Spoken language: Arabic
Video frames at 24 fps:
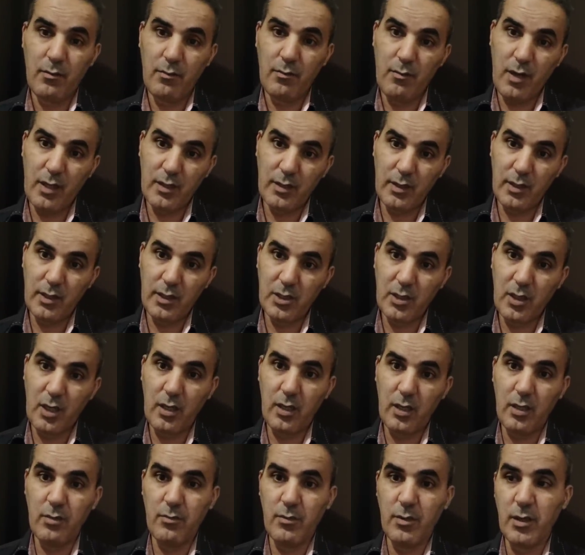من عند اللجنه
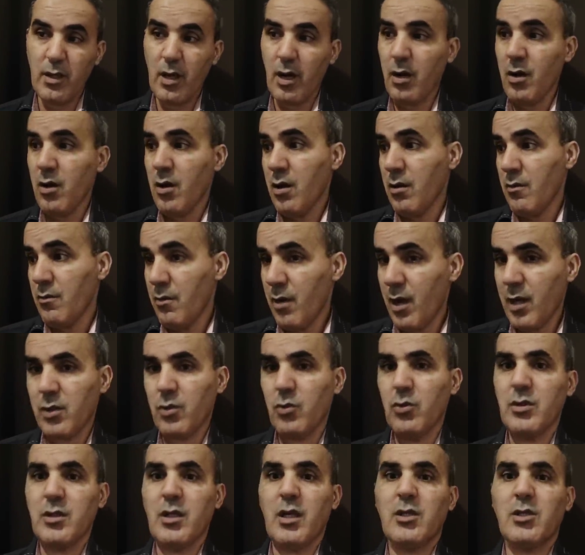العلميه من عند
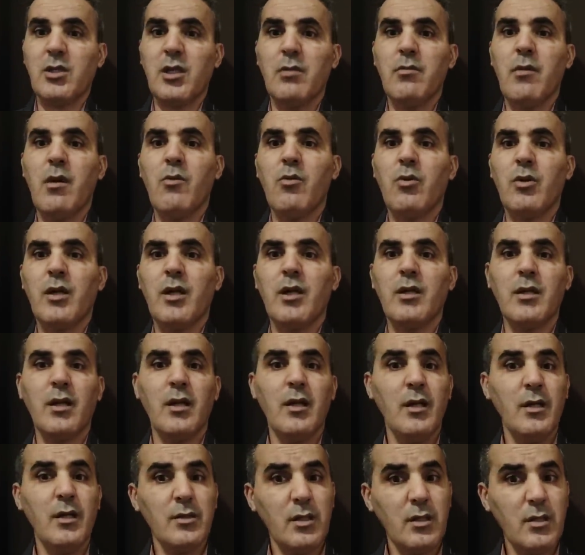وزاره الشباب والرياضه
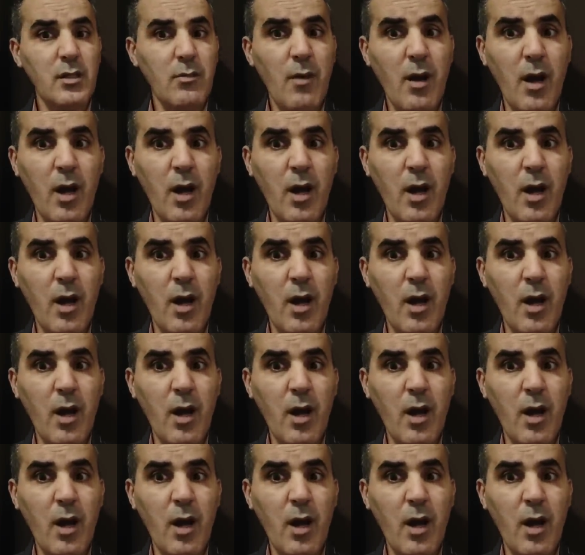تدي